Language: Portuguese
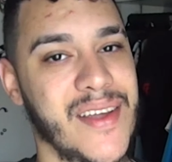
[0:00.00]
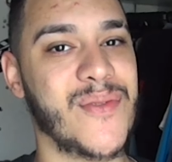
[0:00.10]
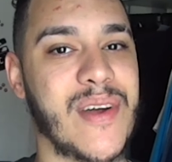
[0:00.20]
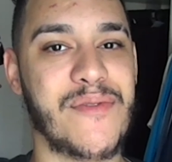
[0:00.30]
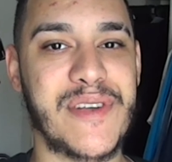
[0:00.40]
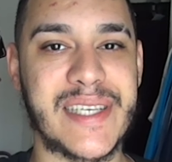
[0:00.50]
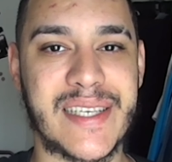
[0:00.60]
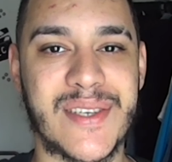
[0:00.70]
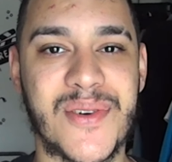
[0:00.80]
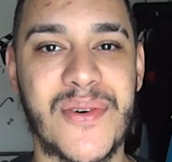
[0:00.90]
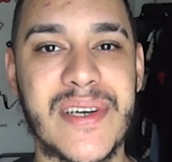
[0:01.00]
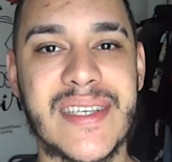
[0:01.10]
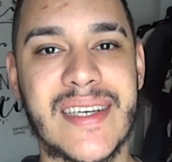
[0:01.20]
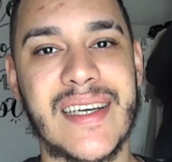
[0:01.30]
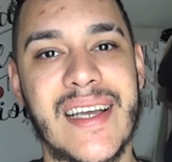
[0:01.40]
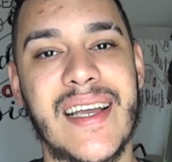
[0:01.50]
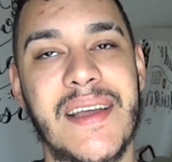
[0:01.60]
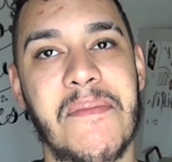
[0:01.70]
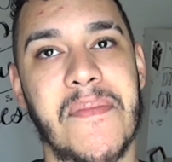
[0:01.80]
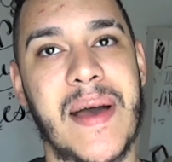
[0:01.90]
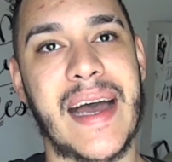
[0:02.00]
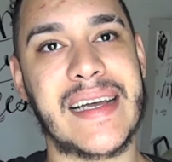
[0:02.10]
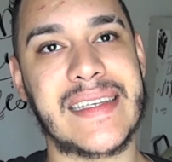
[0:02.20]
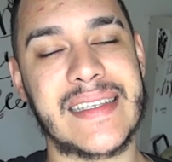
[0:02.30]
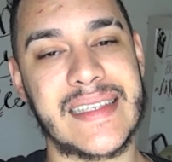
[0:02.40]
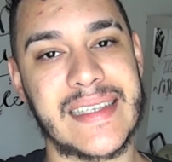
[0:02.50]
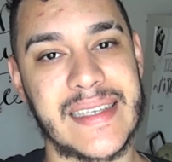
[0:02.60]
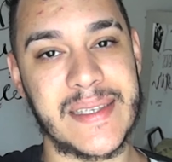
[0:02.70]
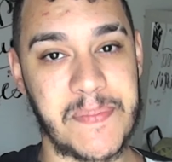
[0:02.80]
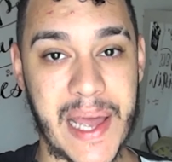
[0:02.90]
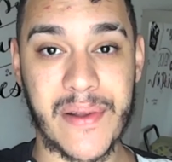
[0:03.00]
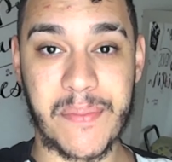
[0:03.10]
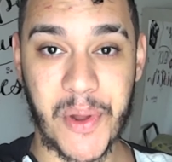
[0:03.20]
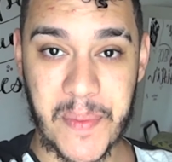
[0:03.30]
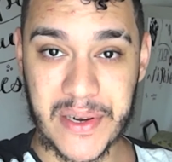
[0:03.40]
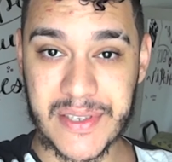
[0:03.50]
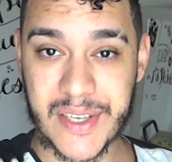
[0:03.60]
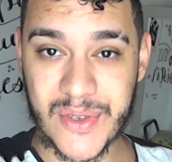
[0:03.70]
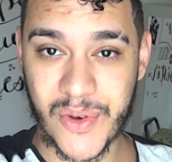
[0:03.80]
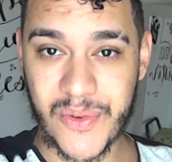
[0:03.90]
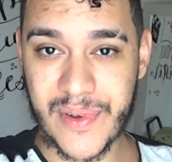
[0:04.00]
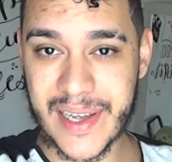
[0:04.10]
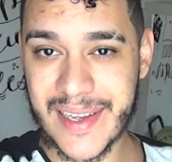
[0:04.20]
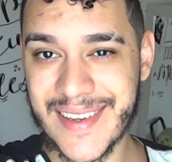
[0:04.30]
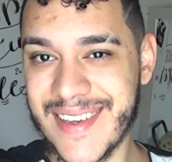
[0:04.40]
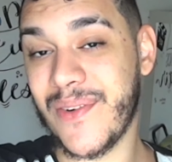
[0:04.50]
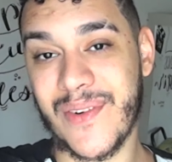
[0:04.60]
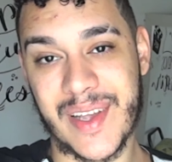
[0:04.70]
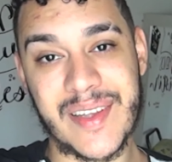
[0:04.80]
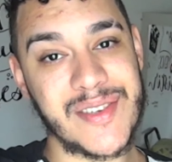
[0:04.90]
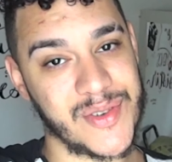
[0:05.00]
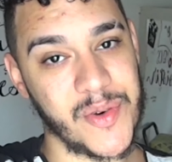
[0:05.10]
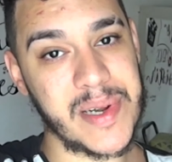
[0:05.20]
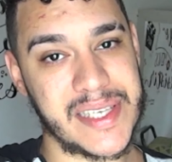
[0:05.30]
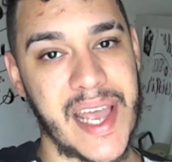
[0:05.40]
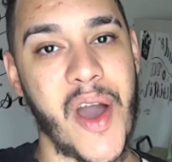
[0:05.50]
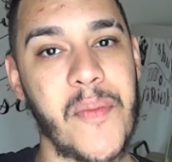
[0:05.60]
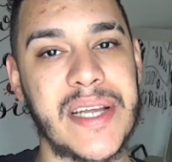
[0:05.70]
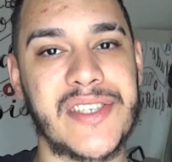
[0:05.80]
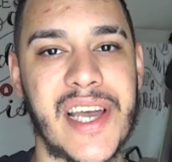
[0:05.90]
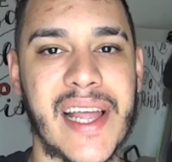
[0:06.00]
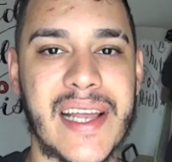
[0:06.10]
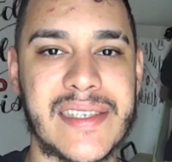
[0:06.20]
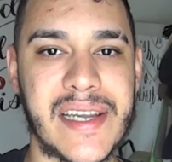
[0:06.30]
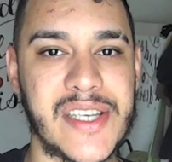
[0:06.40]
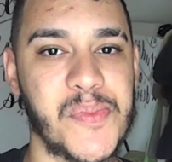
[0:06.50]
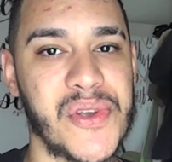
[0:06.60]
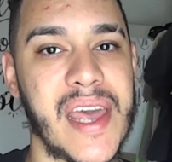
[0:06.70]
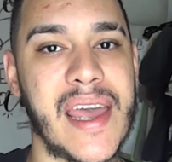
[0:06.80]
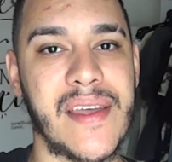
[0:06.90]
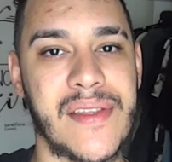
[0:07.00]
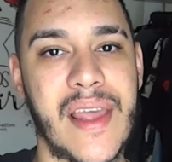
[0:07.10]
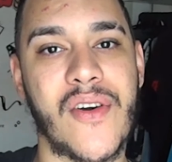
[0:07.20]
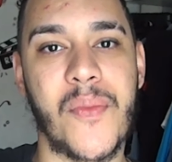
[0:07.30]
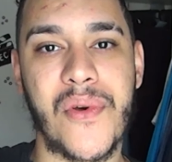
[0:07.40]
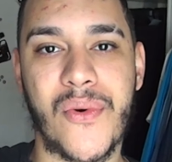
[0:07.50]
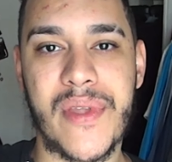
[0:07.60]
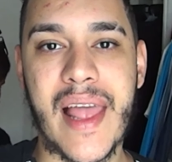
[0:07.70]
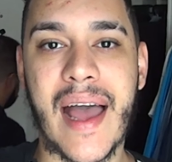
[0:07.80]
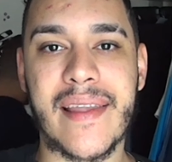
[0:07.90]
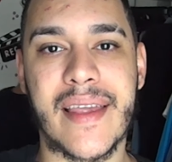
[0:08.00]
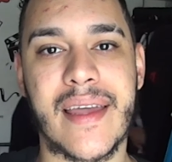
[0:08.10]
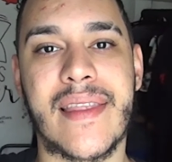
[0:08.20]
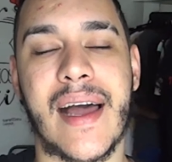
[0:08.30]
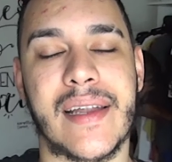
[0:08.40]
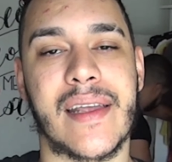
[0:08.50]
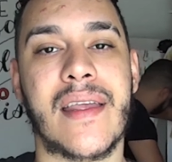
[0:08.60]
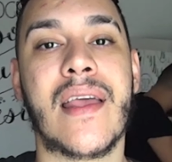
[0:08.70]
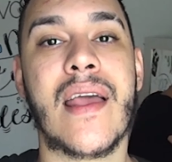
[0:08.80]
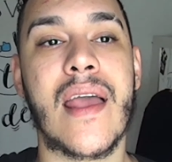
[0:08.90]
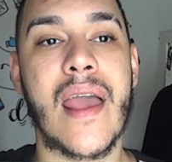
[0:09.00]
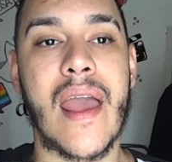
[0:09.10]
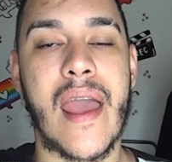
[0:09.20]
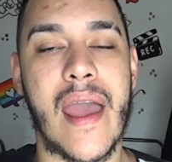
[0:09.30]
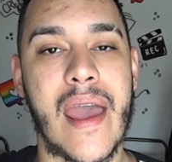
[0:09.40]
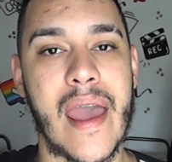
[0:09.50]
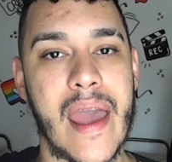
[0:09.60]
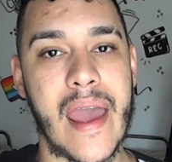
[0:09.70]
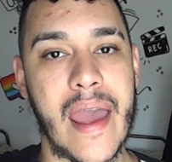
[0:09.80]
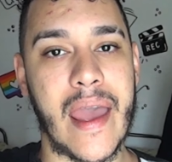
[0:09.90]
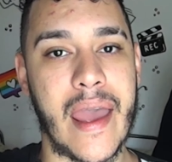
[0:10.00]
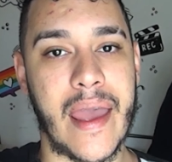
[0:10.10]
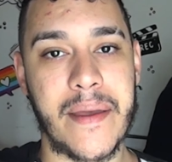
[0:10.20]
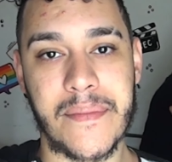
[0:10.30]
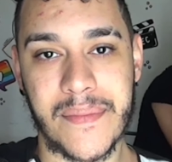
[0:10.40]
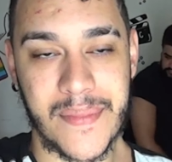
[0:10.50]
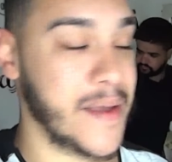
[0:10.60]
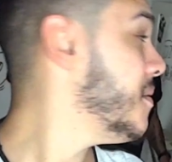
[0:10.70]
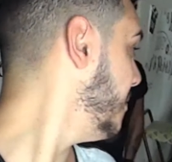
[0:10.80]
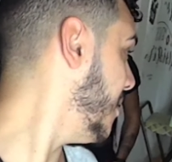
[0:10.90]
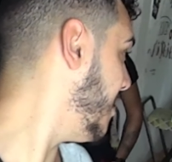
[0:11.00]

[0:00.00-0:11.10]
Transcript: nunca fiz essas coisas, mas espero que pelo menos resolva e descubra se realmente é a gastrite, porque aí tem como eu cuidar e tratar, né? É... Bom,